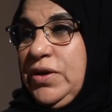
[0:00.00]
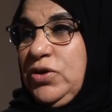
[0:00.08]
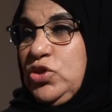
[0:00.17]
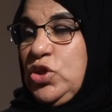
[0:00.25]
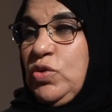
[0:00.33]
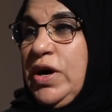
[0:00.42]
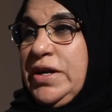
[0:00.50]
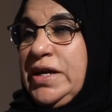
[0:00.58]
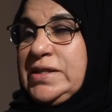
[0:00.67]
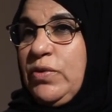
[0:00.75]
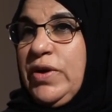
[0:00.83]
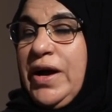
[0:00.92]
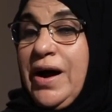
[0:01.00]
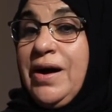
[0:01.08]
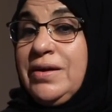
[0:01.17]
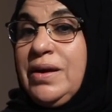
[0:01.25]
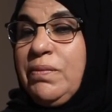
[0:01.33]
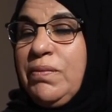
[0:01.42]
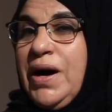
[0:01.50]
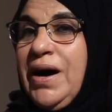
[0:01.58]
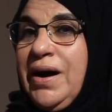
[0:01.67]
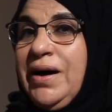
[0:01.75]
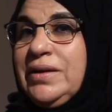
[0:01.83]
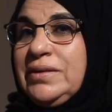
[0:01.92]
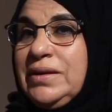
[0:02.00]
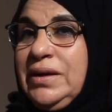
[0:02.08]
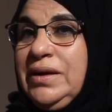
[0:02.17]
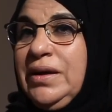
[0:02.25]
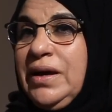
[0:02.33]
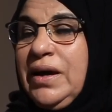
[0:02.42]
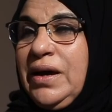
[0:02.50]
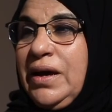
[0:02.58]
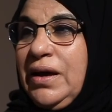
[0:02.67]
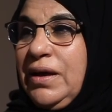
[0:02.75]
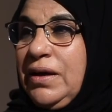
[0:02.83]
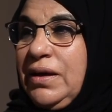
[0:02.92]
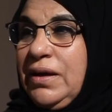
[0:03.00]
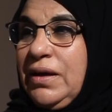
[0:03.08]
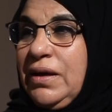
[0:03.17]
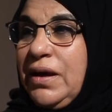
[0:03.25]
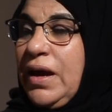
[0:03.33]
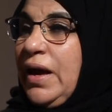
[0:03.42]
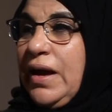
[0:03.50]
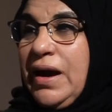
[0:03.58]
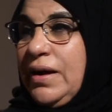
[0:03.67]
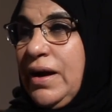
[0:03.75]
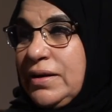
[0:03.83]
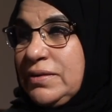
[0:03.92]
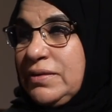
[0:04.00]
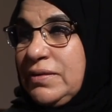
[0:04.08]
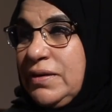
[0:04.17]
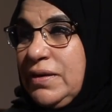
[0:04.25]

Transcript: شنو انا اسوي؟ انا ما اعطي خيارات